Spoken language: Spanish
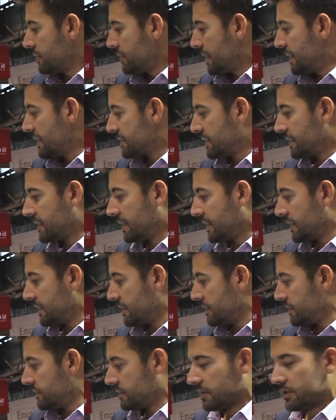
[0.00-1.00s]
las
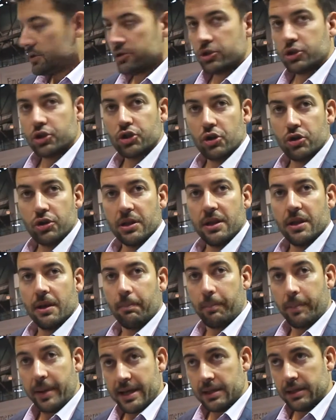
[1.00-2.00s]
etiquetas son de
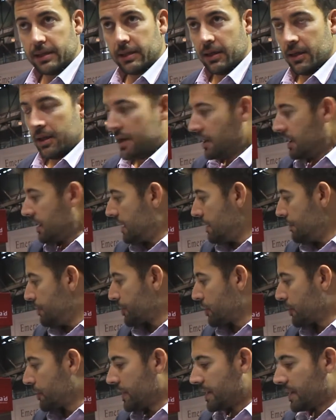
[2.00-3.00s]
PET y
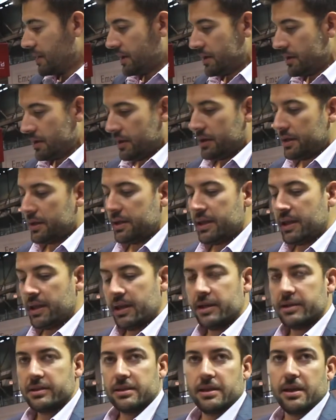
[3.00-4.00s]
provienen
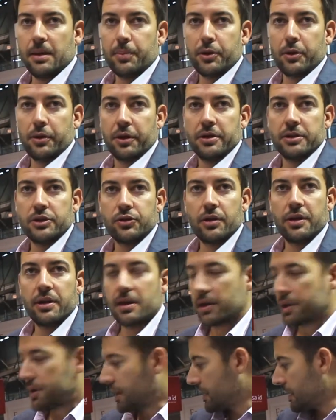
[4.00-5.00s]
de este proceso de
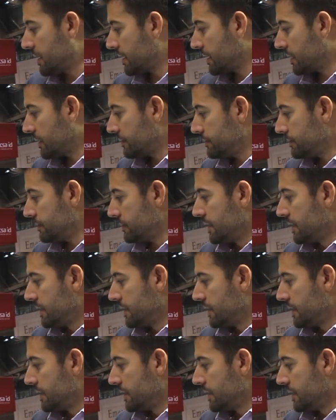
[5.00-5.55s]
reciclaje.